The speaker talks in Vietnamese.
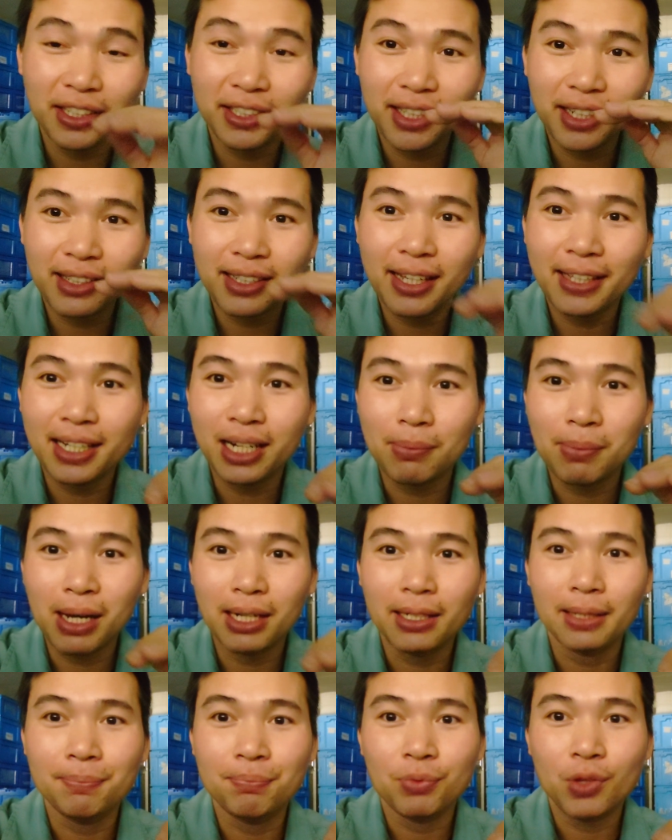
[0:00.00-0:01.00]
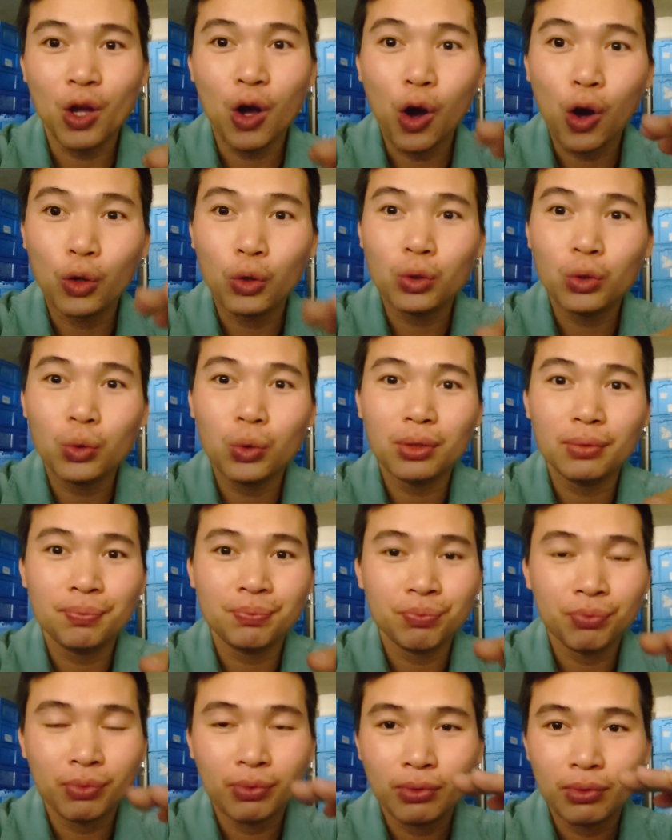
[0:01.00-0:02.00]
người Nhật này các bạn này họ luôn luôn
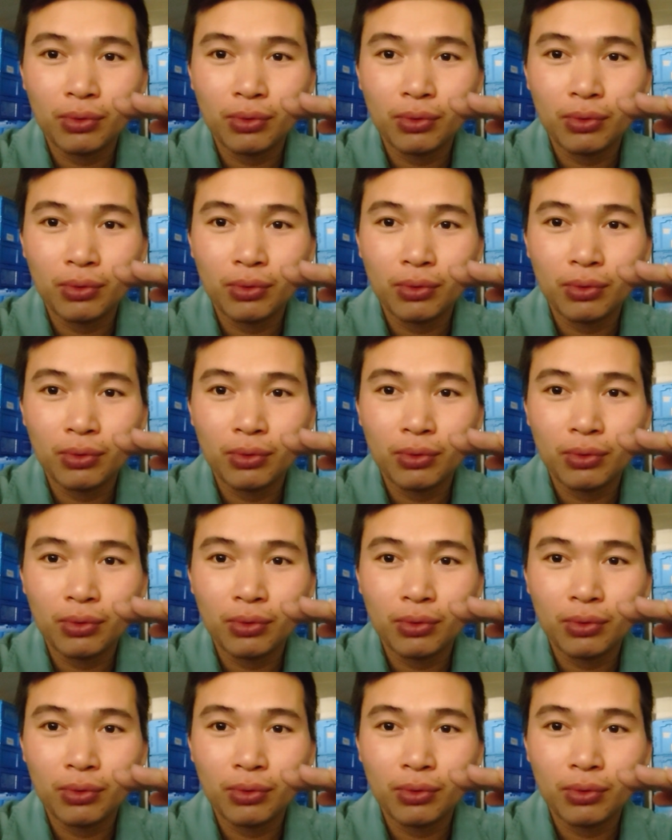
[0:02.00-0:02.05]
